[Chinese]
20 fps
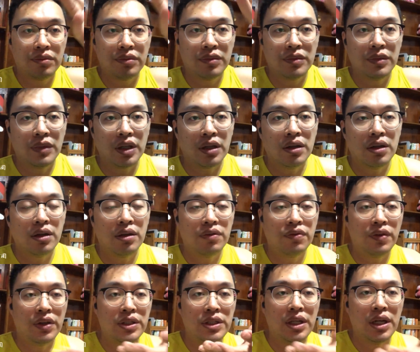那个
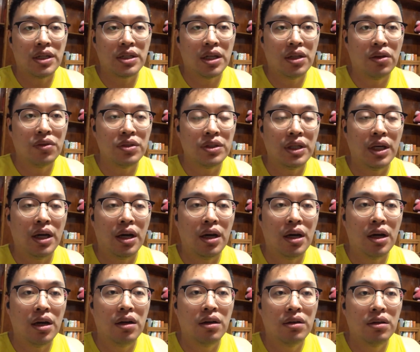飞机啊，战斗机啊，
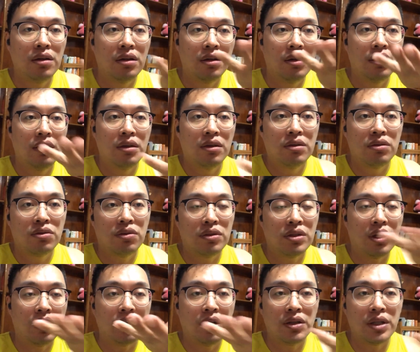啊。从
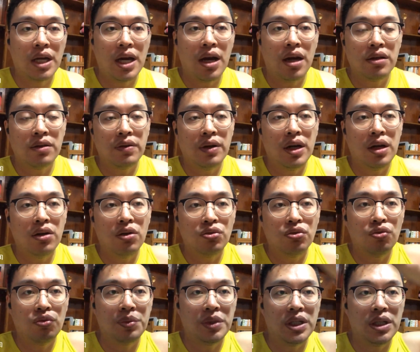上到下是吧？露
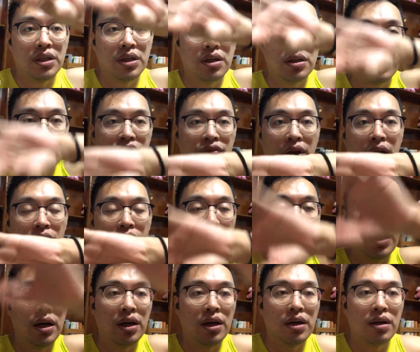肚皮，然后再翻过
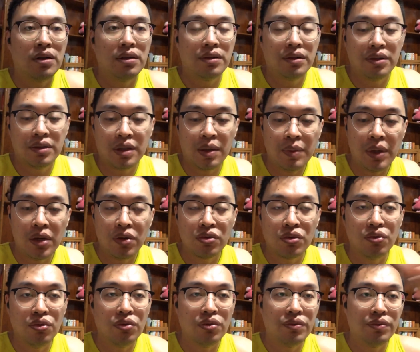来啊，三百六十
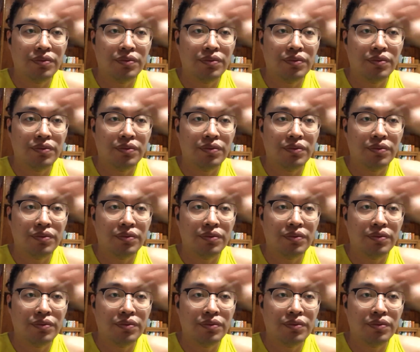度。